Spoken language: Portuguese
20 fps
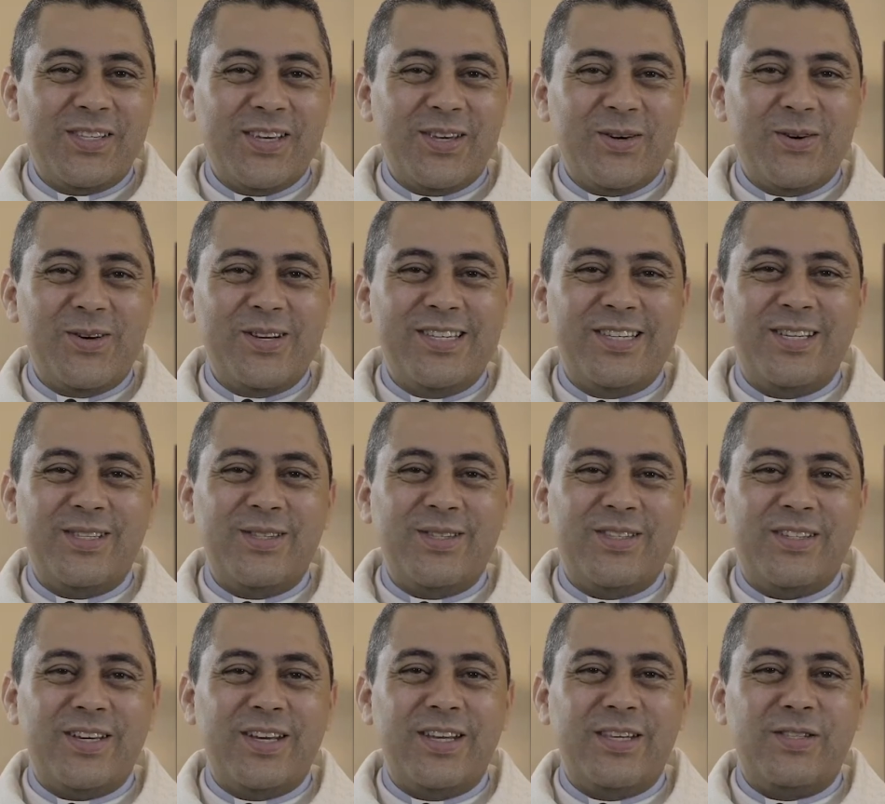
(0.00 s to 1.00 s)
Senhor
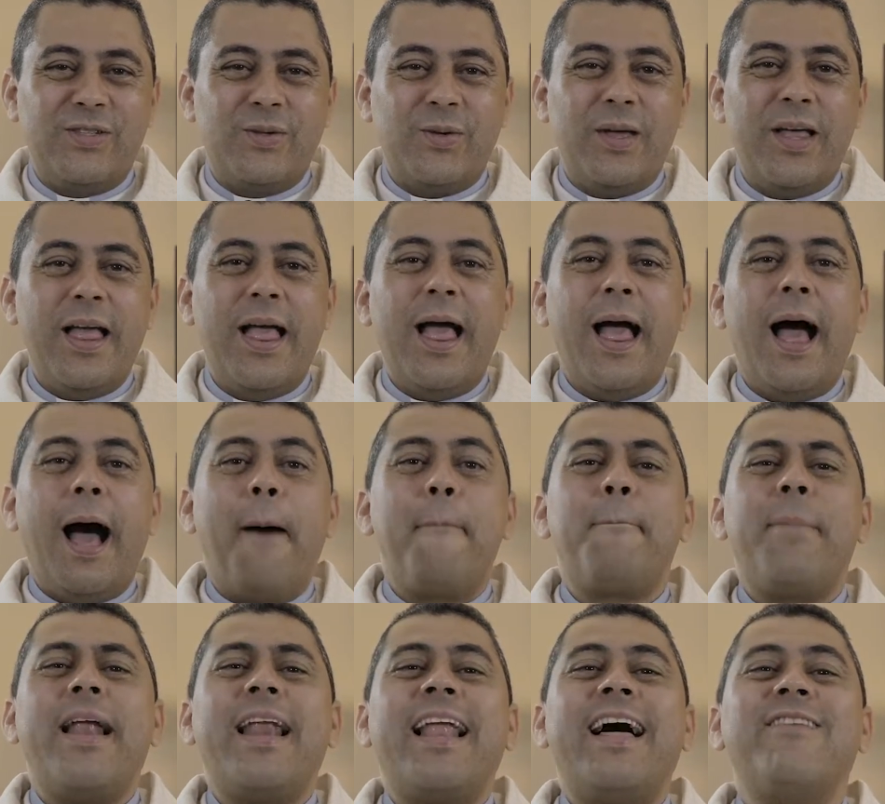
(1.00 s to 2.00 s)
Jesus Cristo. A
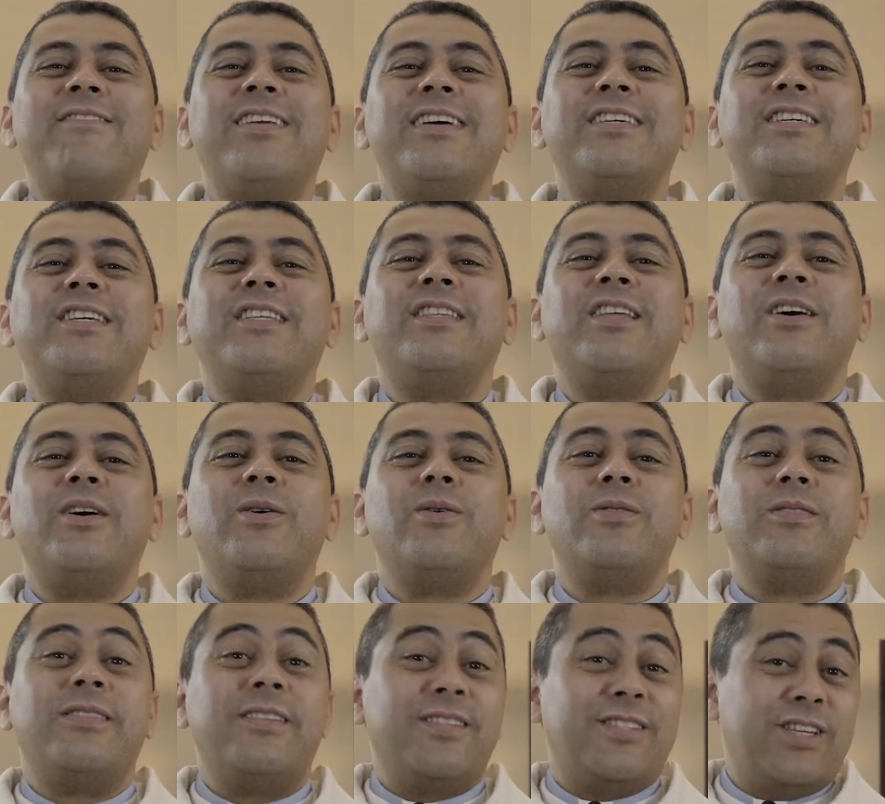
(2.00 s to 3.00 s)
palavra de
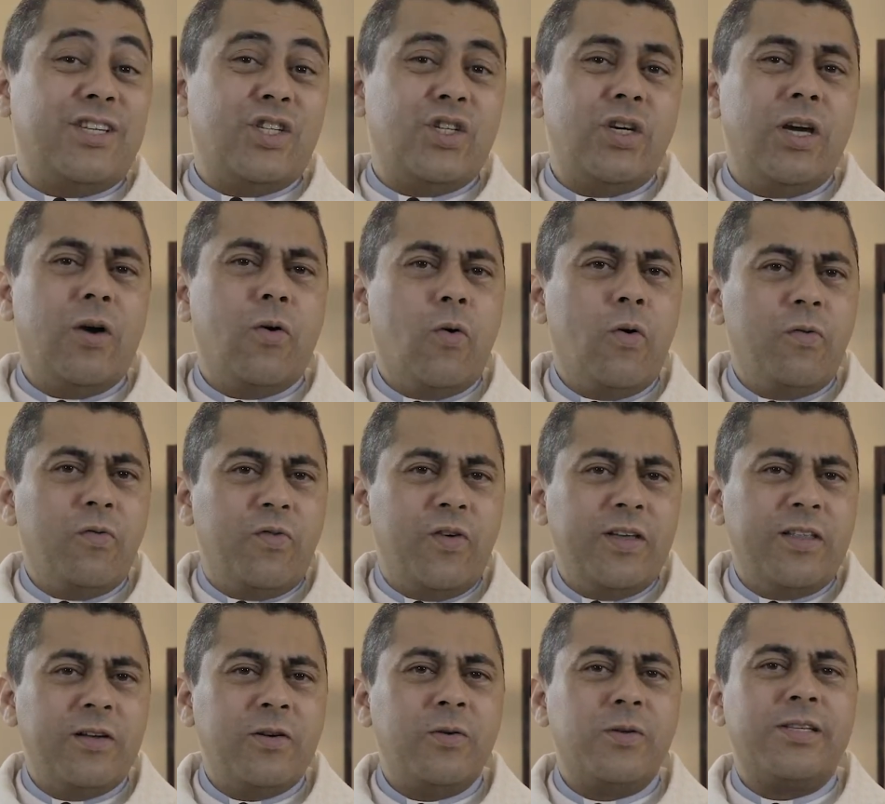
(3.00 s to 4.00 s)
Deus nesse dia
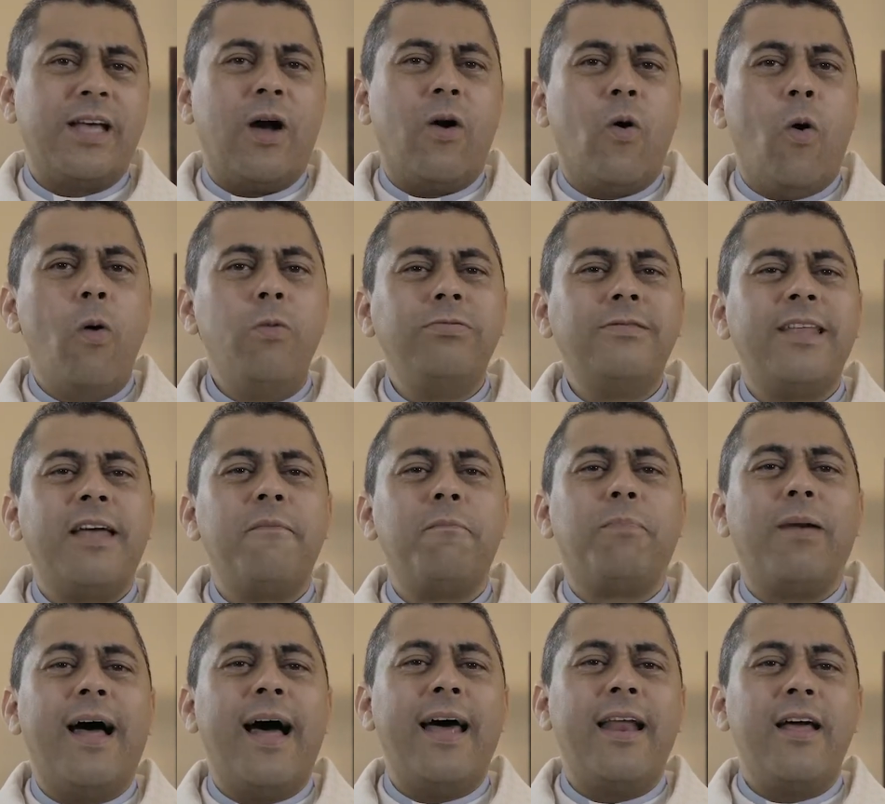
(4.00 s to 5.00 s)
convida-nos a
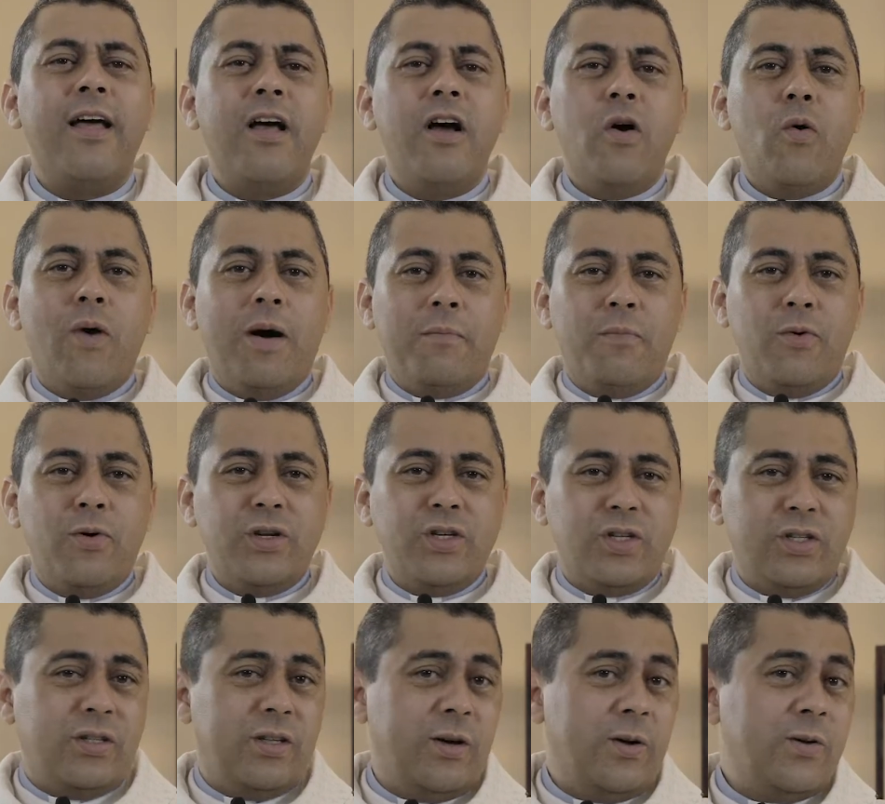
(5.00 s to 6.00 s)
contemplar o amor
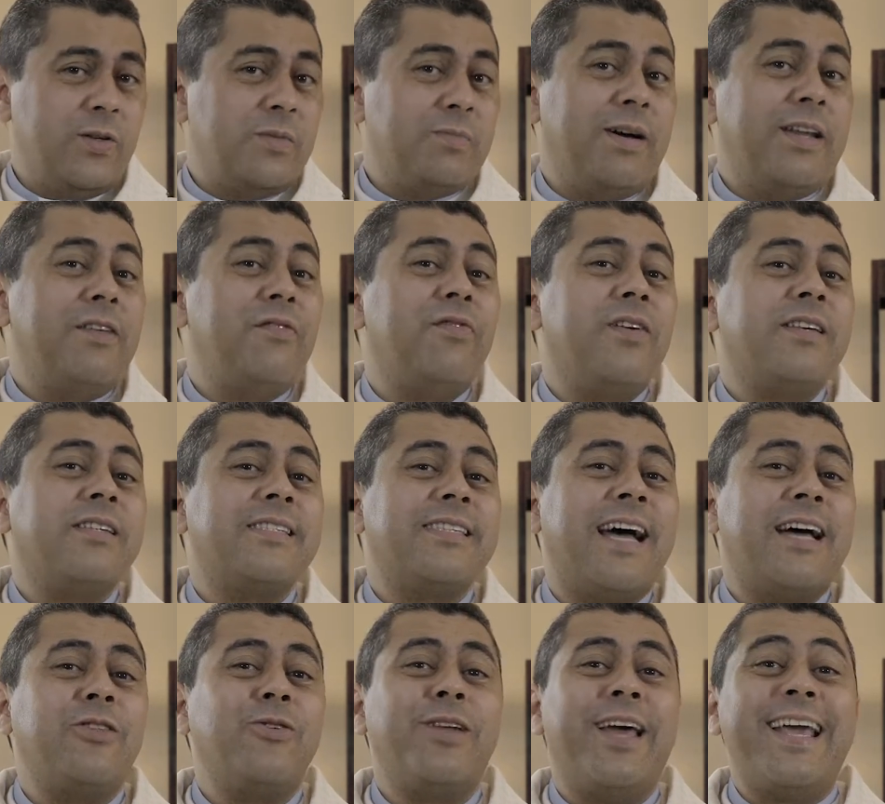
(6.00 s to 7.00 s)
de Deus
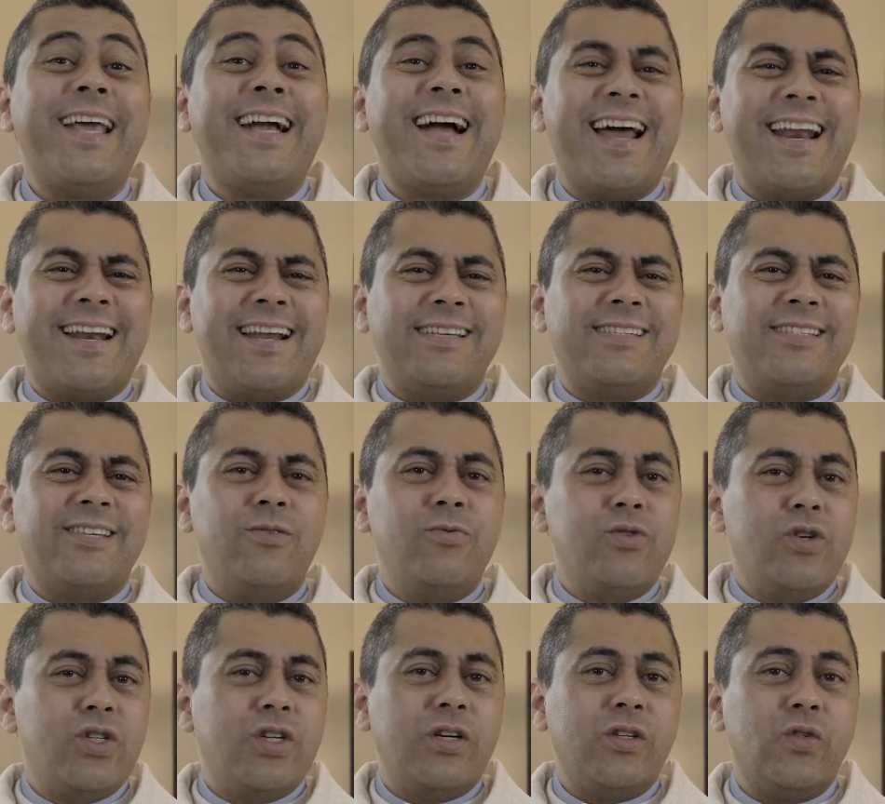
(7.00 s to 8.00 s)
manifestado na encarnação
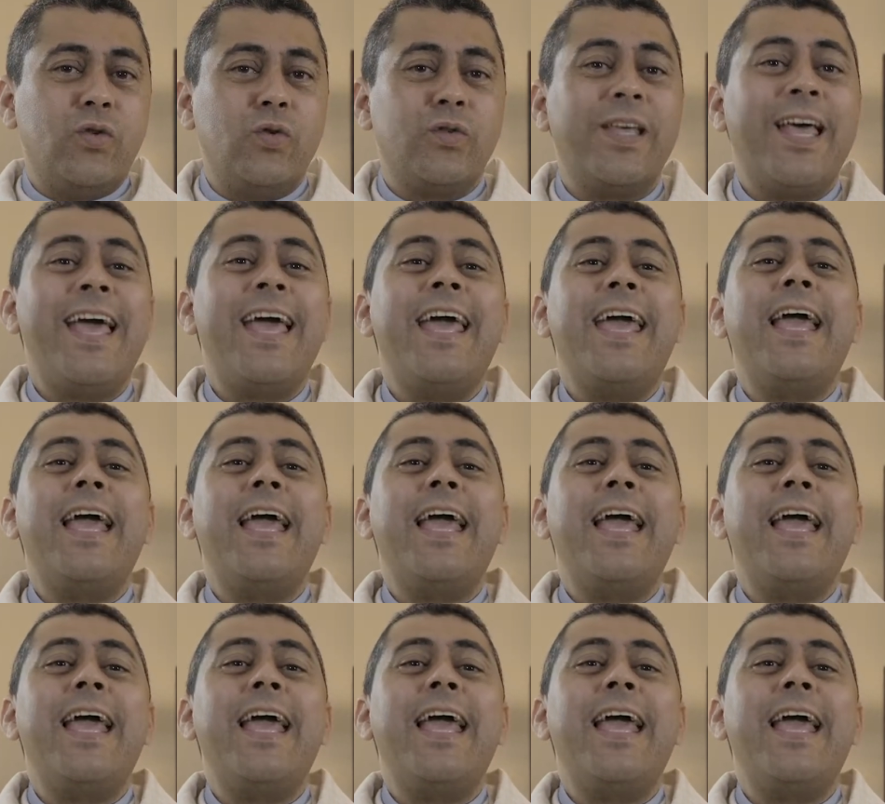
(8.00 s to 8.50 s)
de Jesus.